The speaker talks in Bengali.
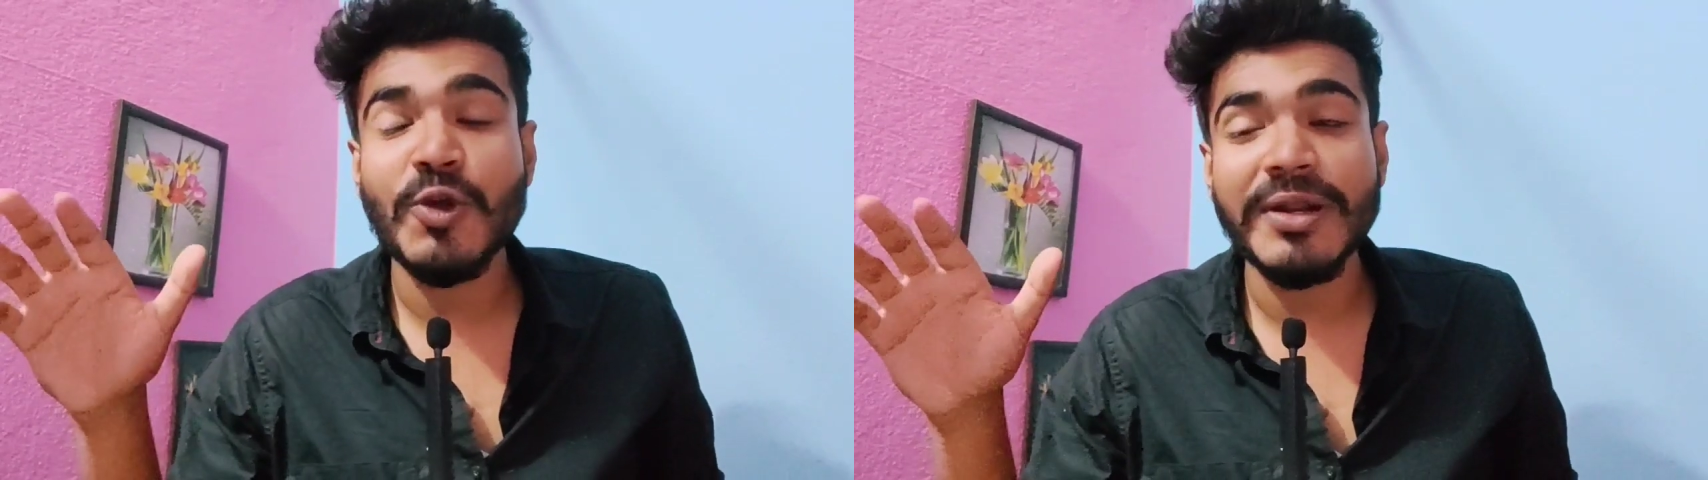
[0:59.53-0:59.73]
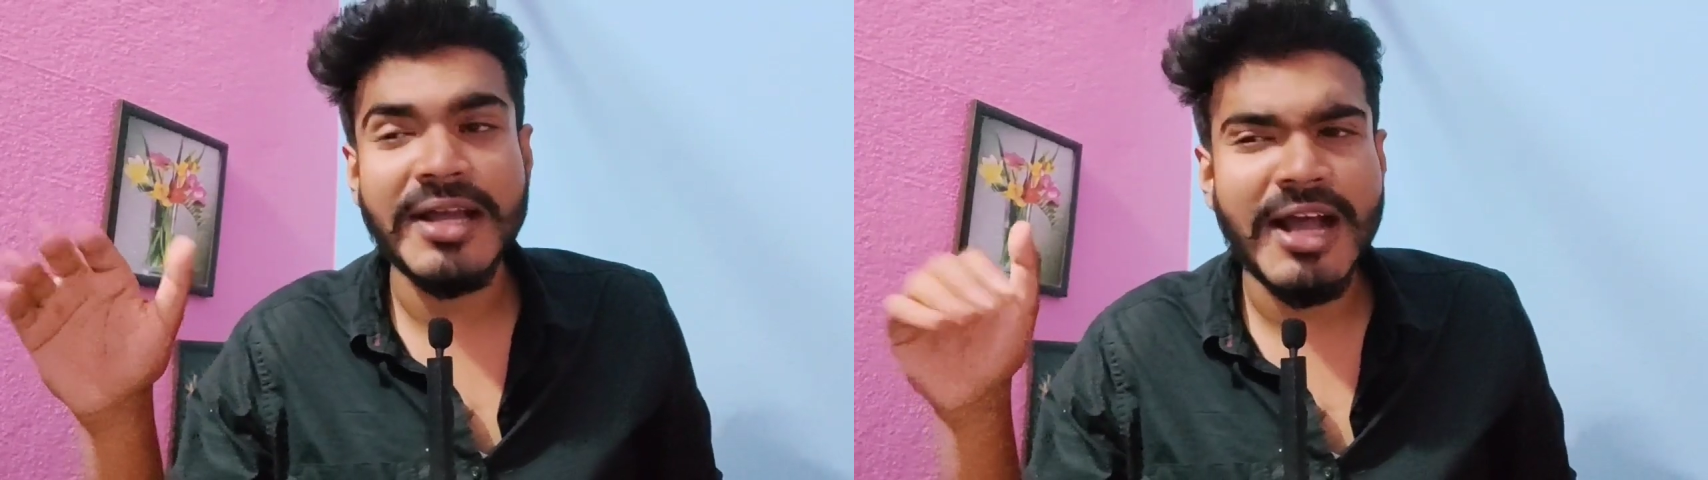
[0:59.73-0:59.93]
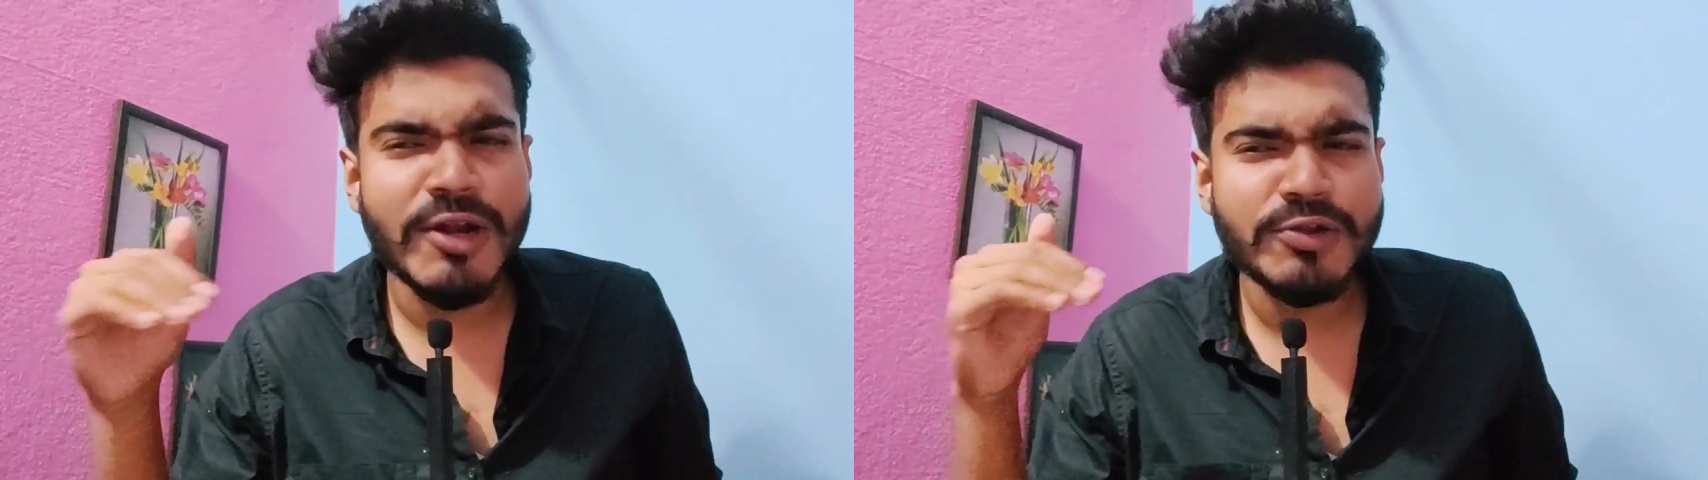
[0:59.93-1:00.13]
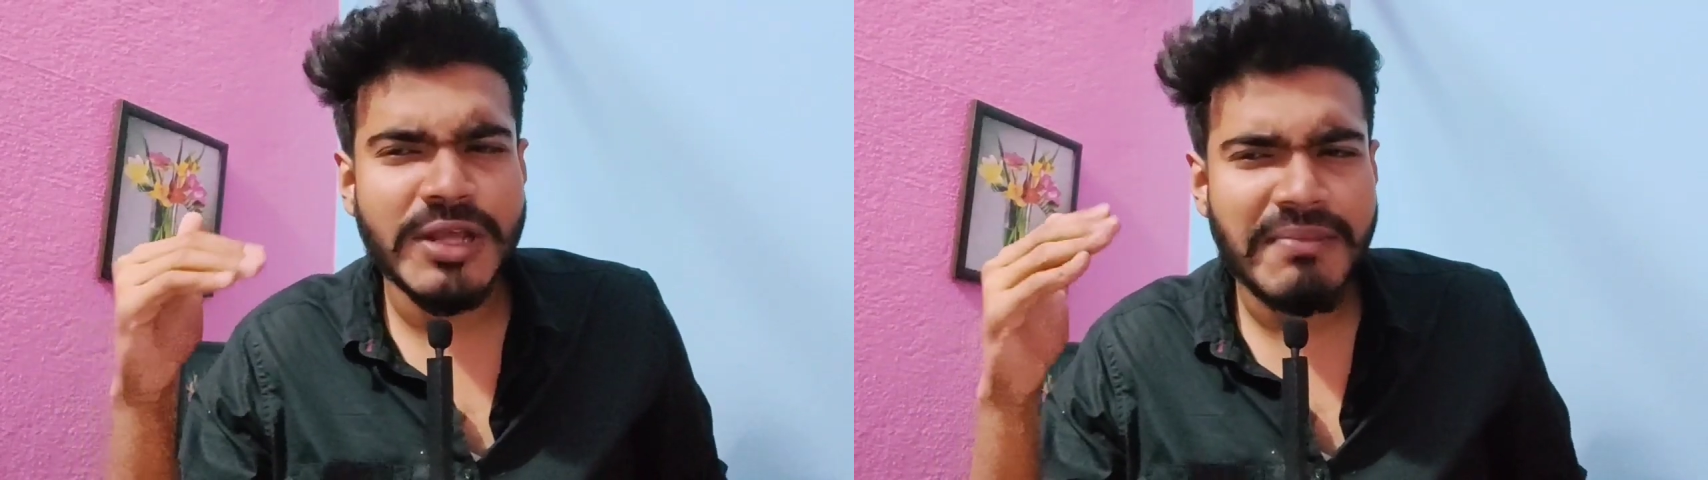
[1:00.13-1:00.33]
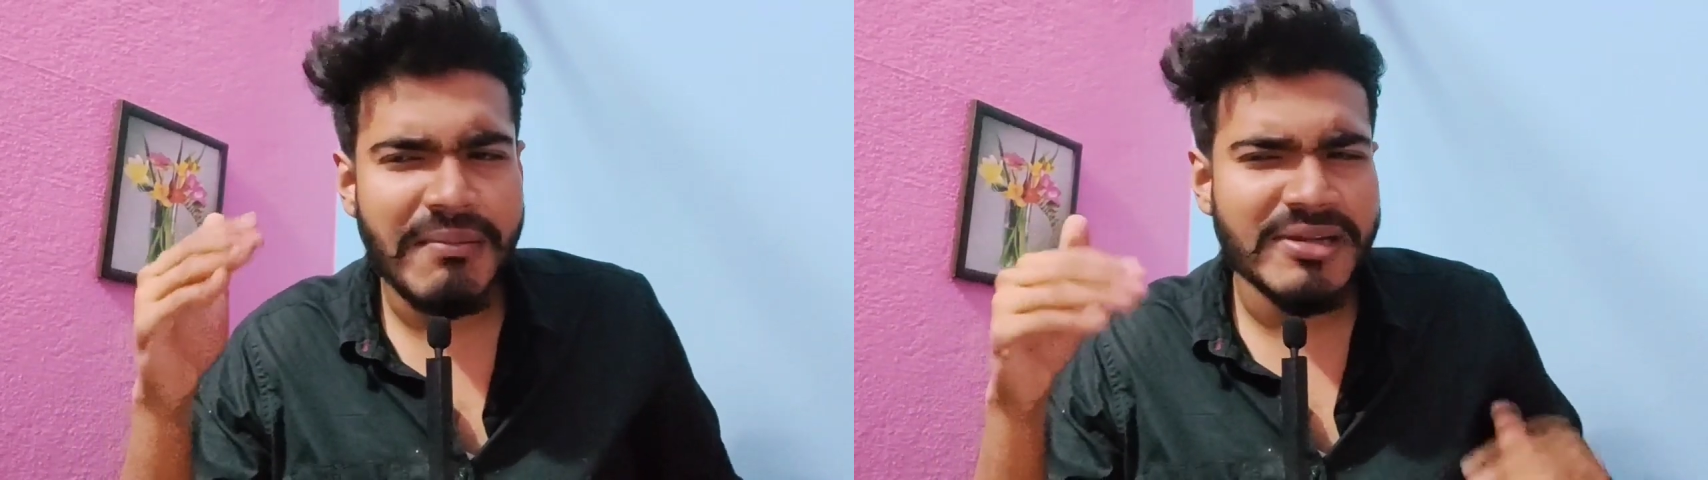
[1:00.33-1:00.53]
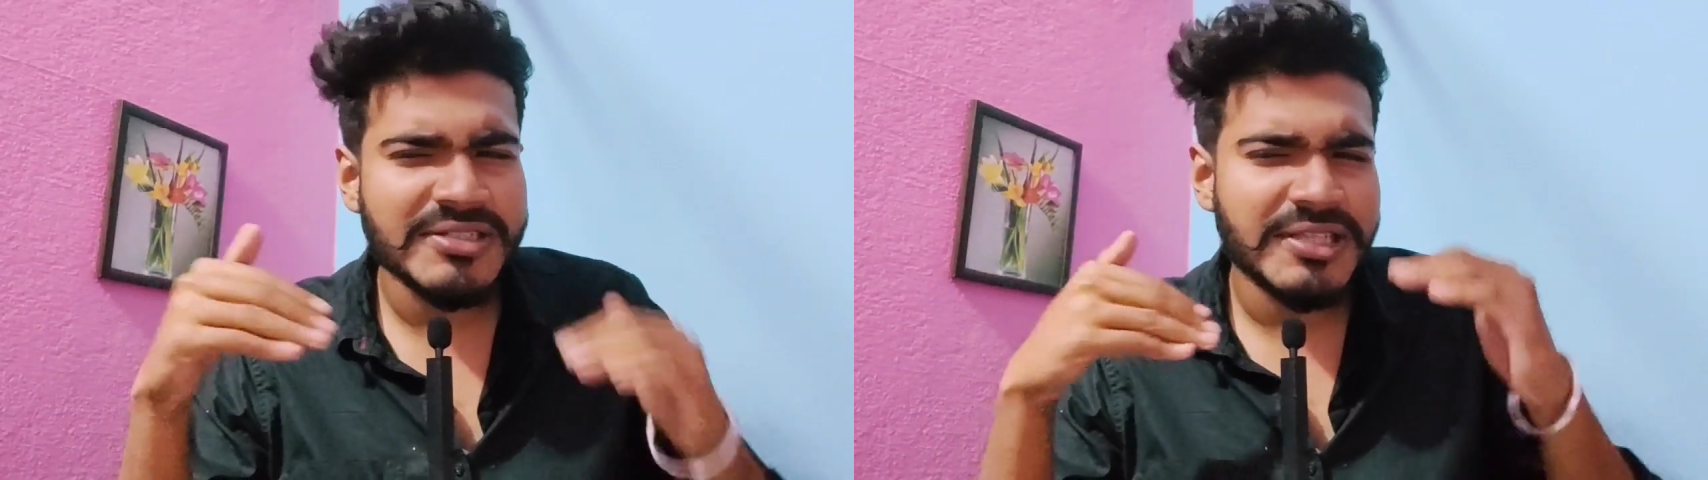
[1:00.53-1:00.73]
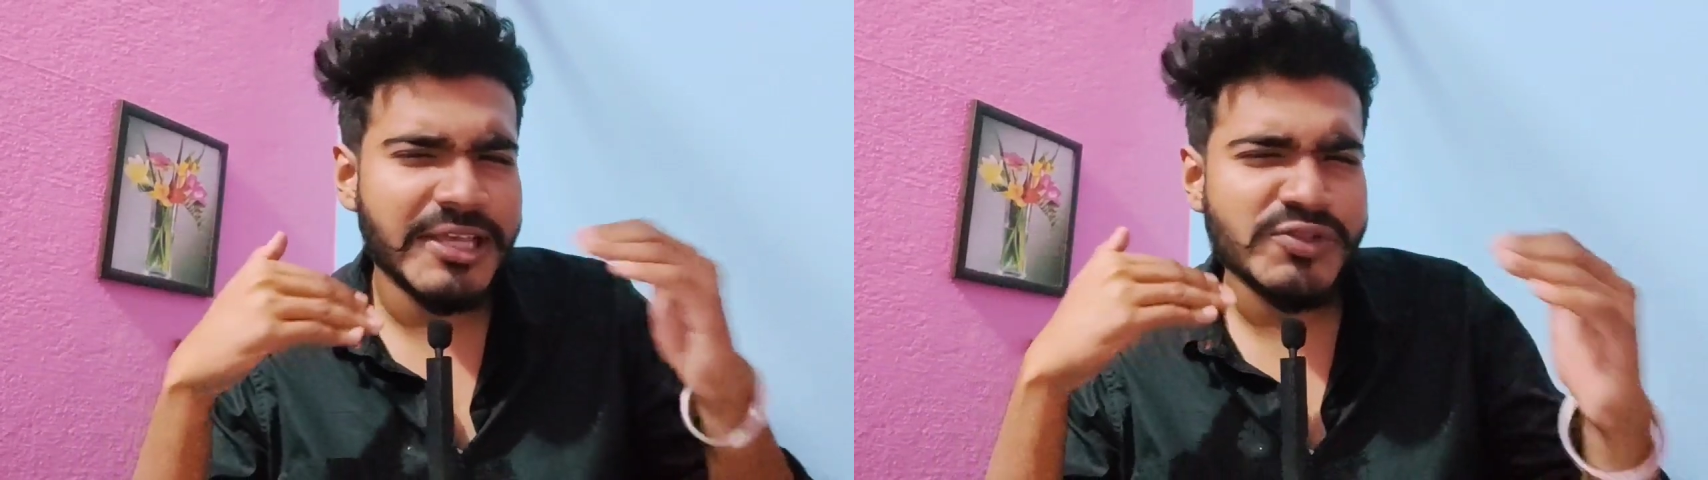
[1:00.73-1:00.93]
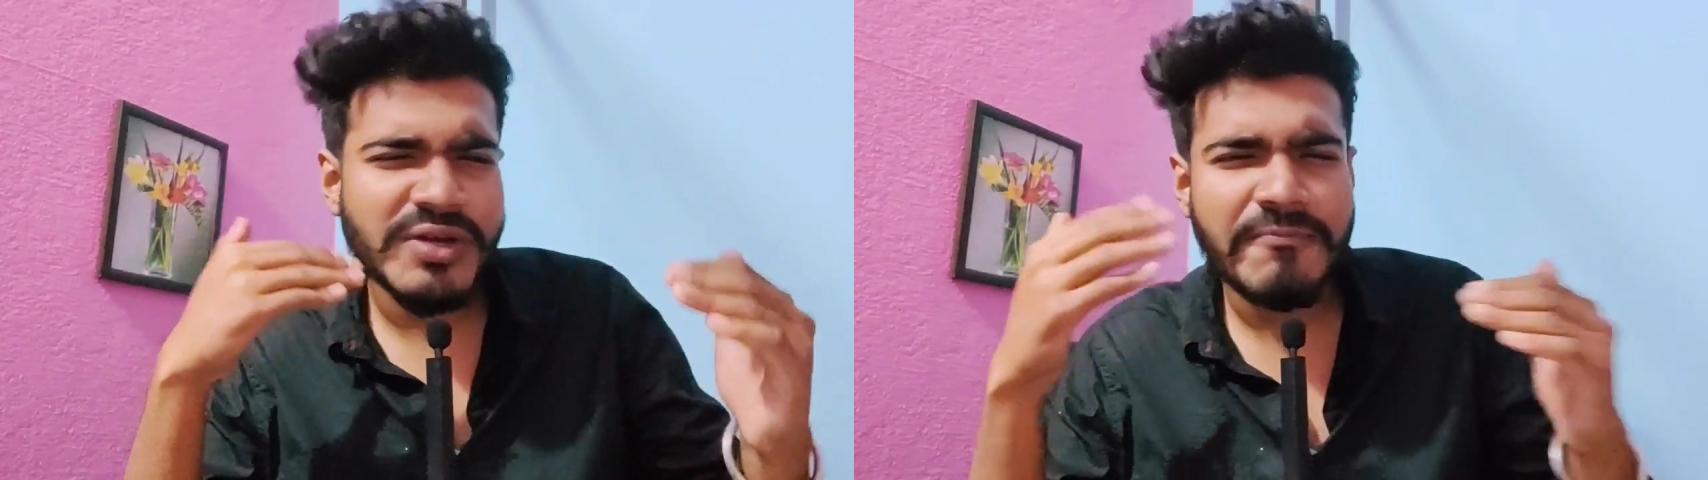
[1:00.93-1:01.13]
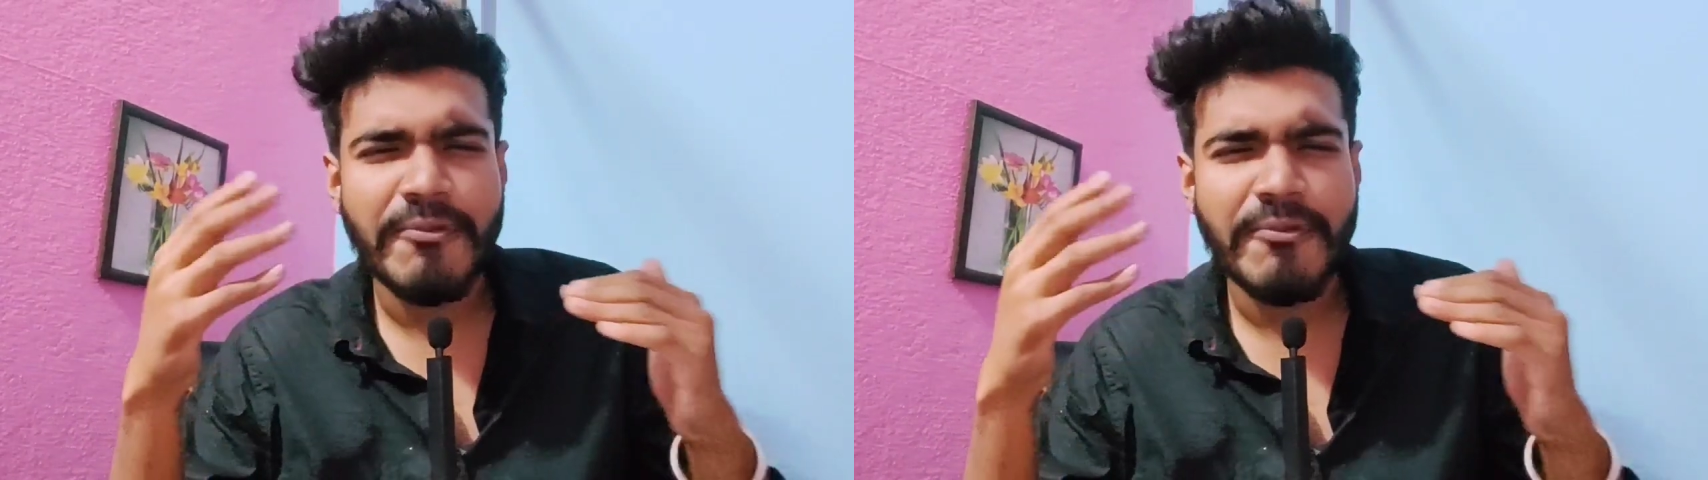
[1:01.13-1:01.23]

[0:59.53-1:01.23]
করে না কারণ তার বাবার সাথে কিছু একটা